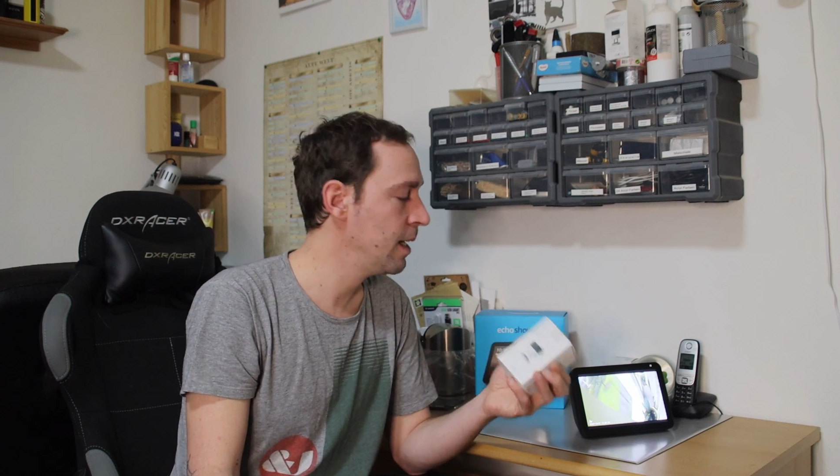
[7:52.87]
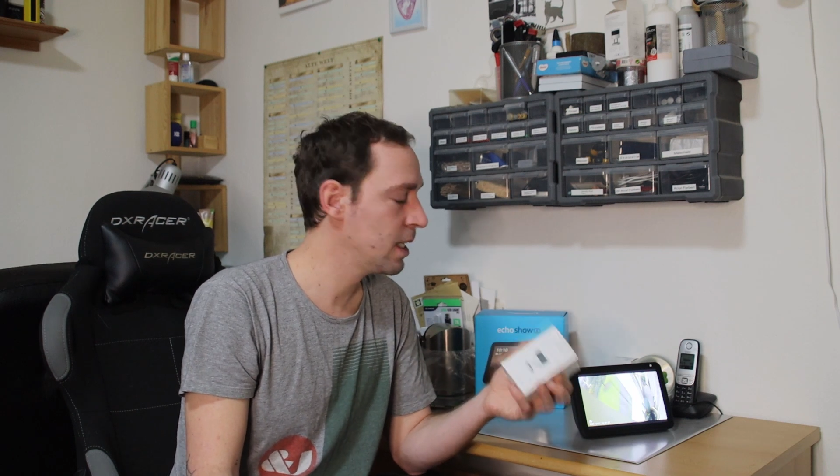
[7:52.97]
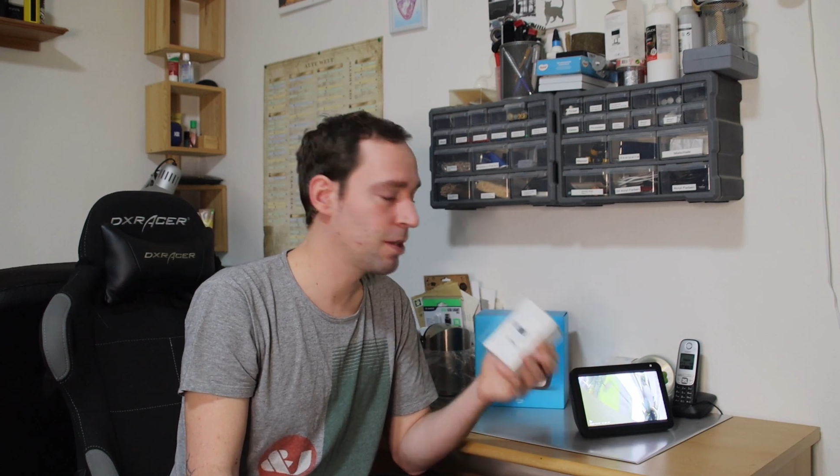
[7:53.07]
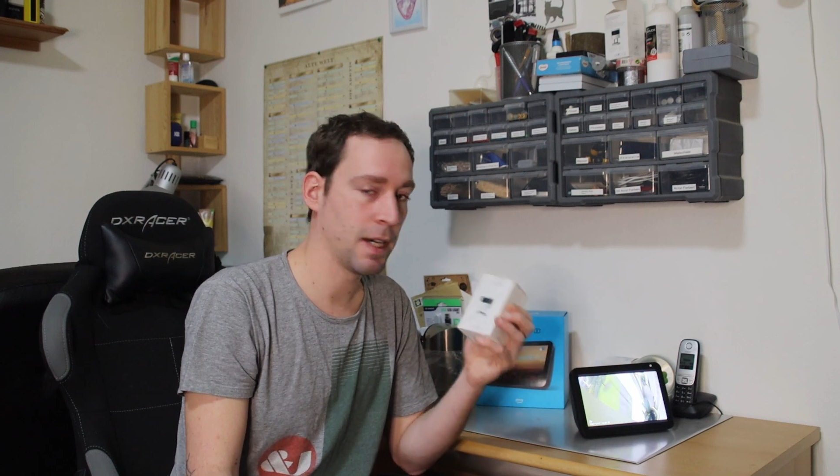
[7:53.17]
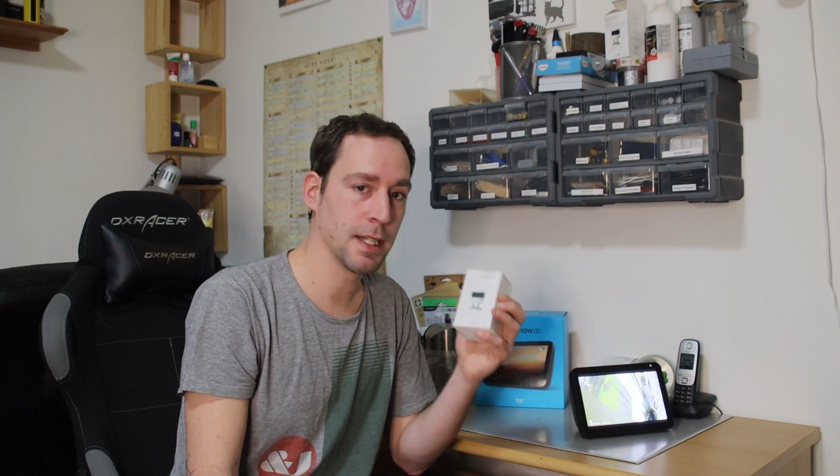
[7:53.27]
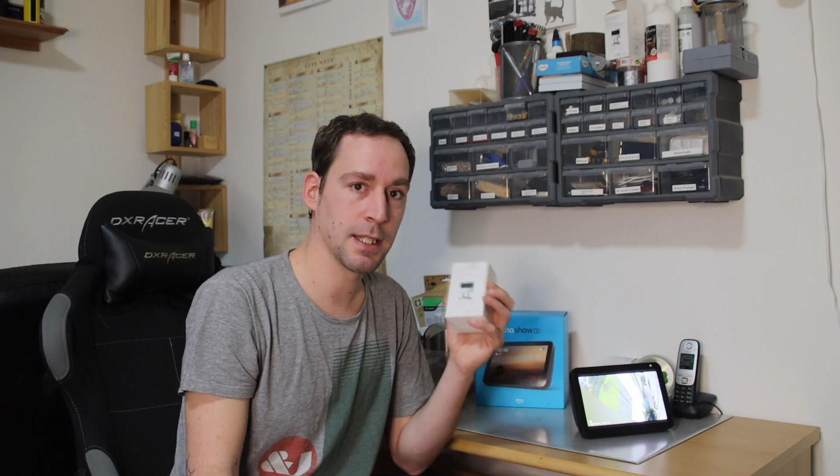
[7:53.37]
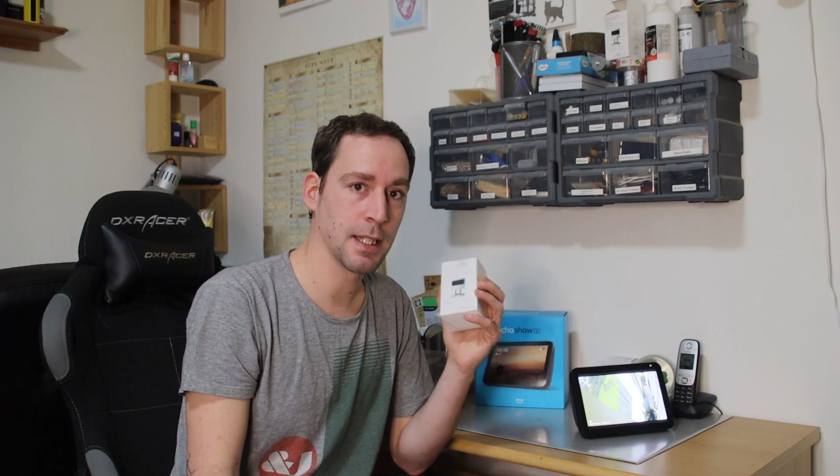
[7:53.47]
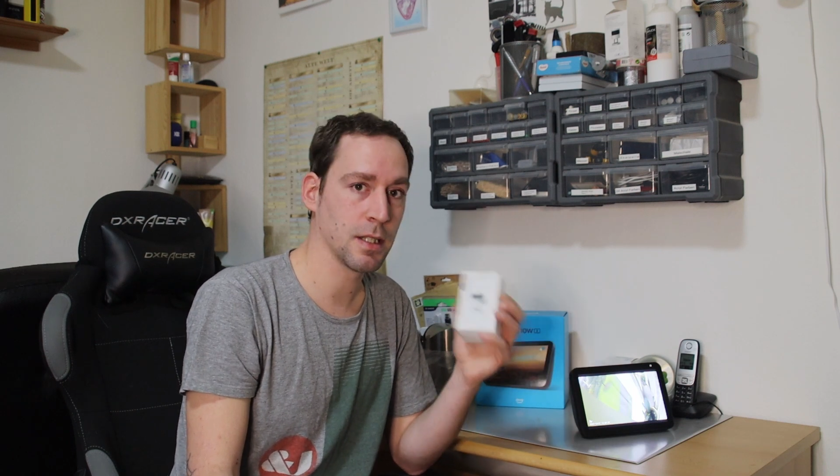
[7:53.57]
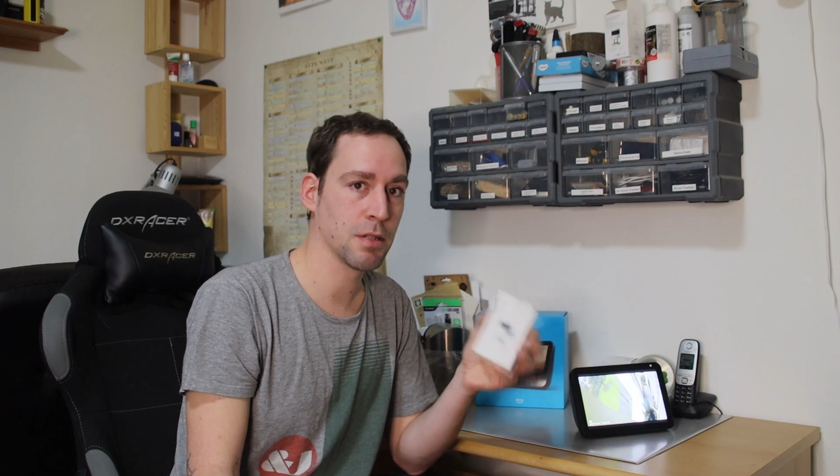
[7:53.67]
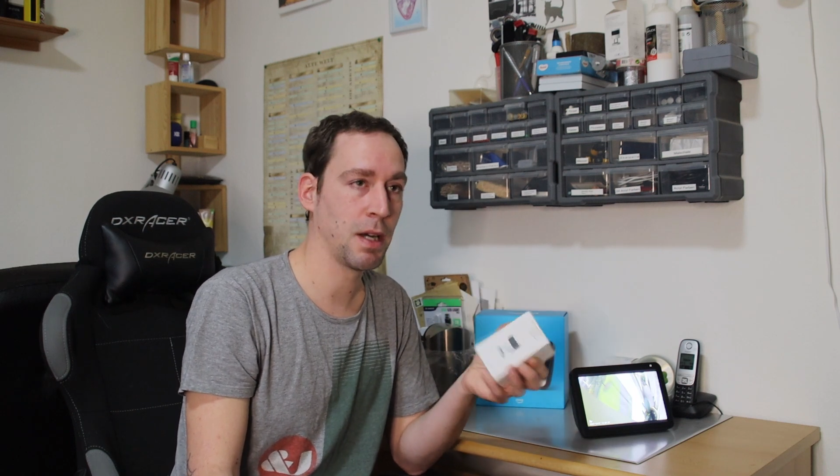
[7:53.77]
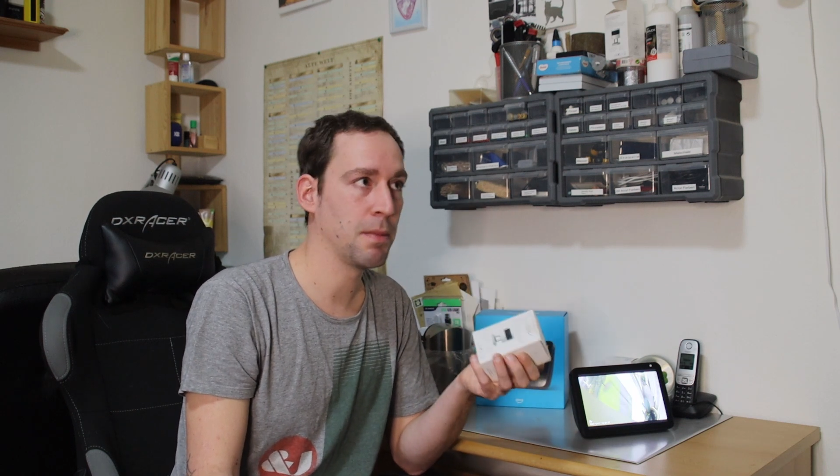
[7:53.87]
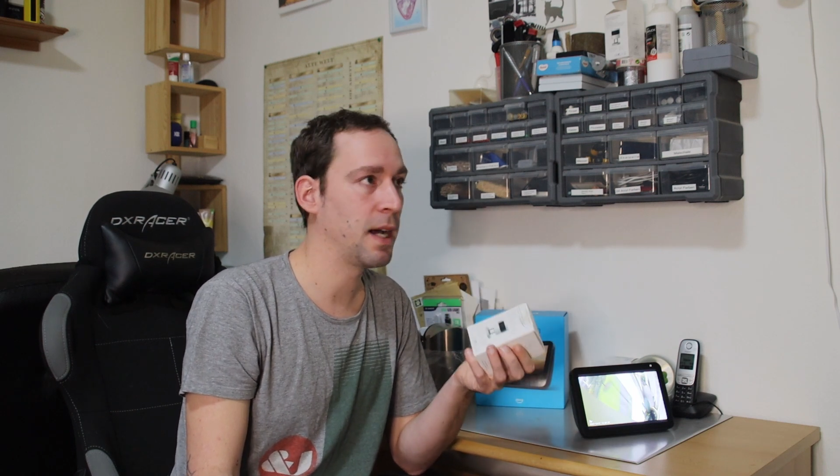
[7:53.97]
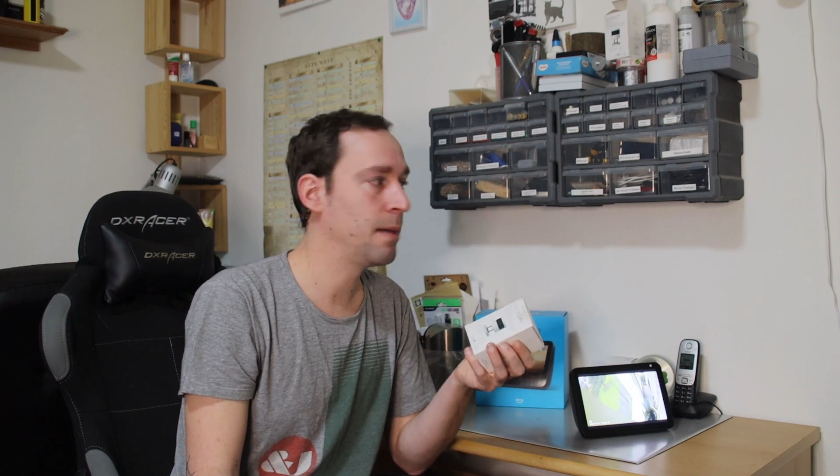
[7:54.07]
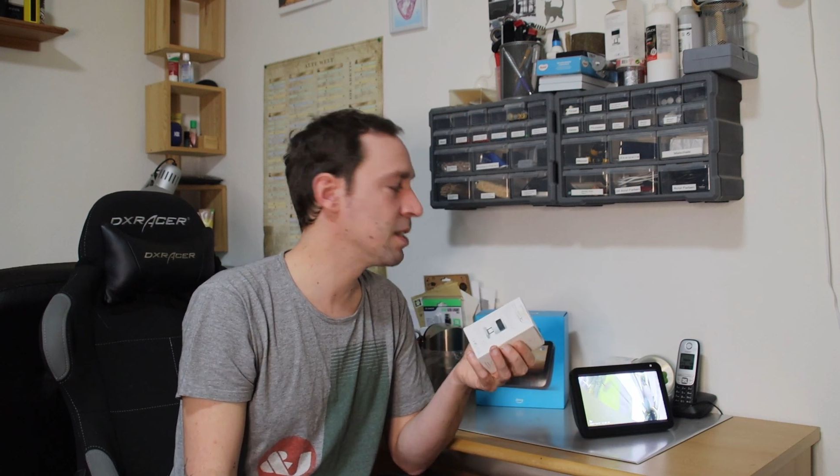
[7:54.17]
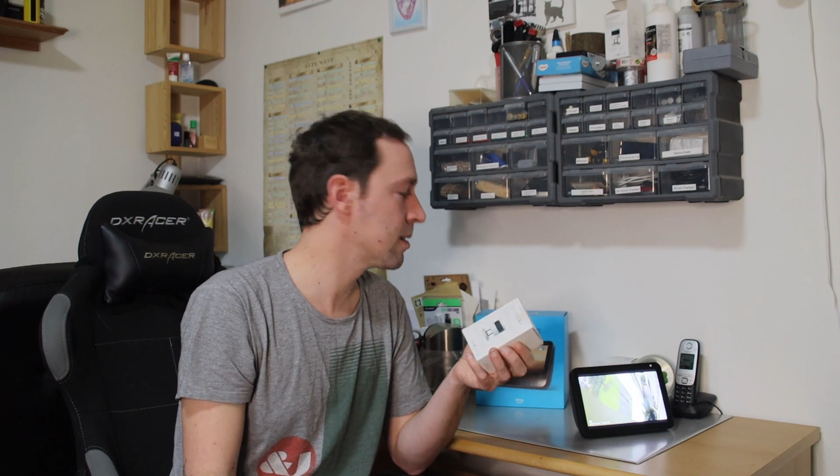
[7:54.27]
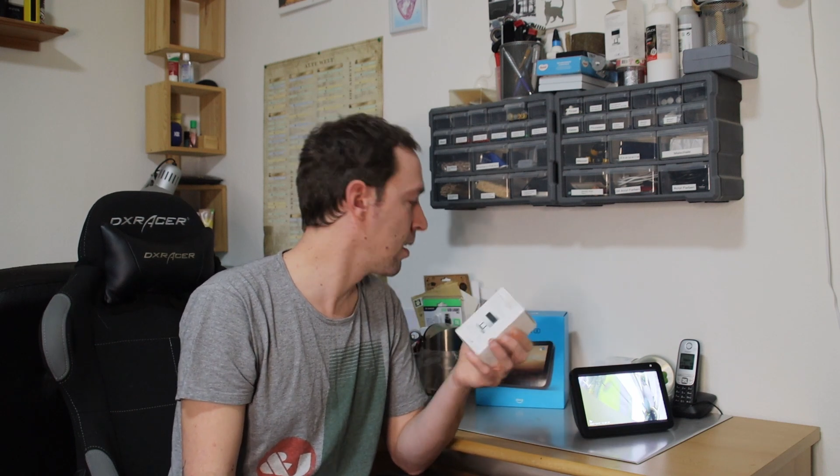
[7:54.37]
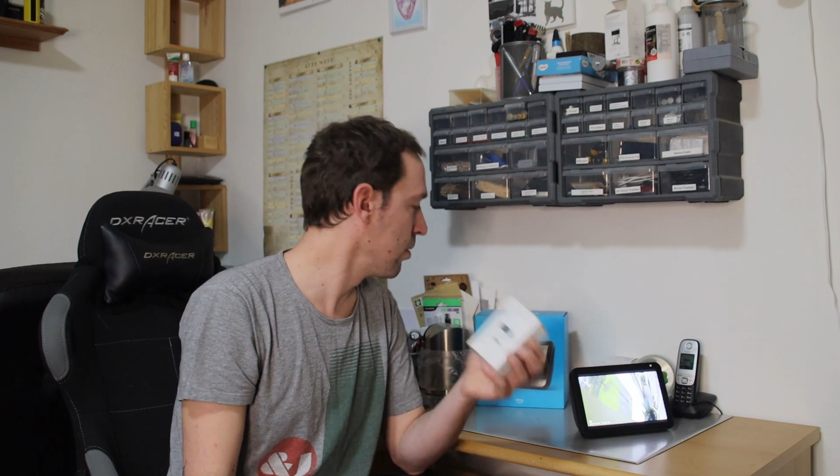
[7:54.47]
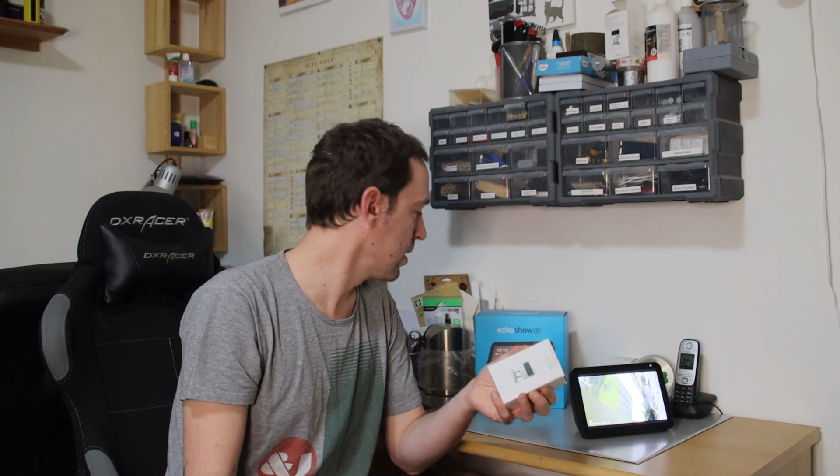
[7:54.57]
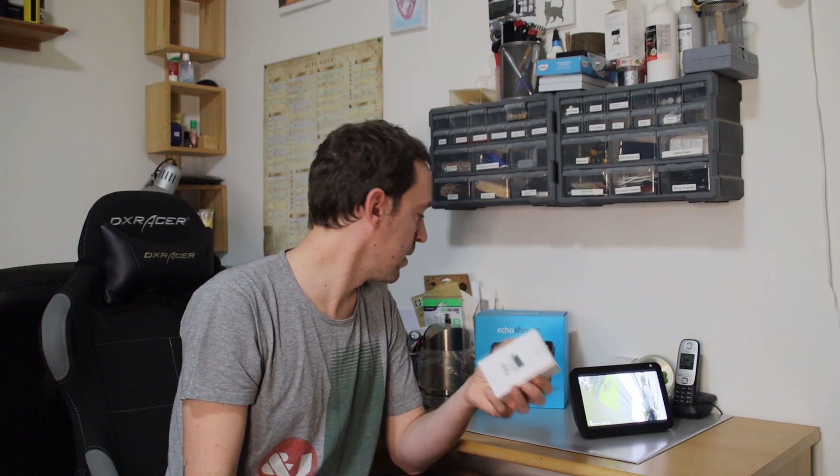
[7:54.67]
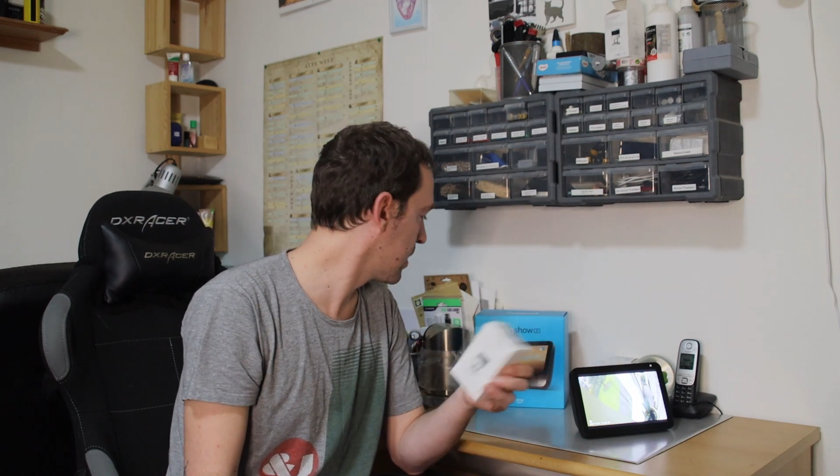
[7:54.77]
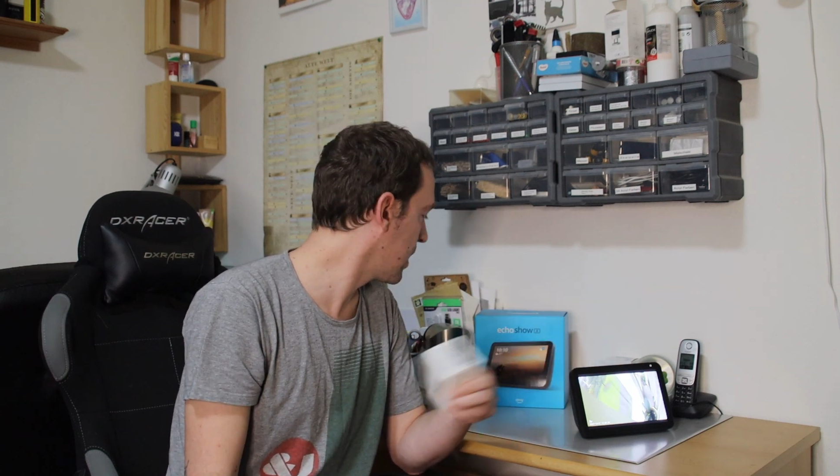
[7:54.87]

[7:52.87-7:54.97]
Ich war jetzt letztes Mal bei einem Discounter,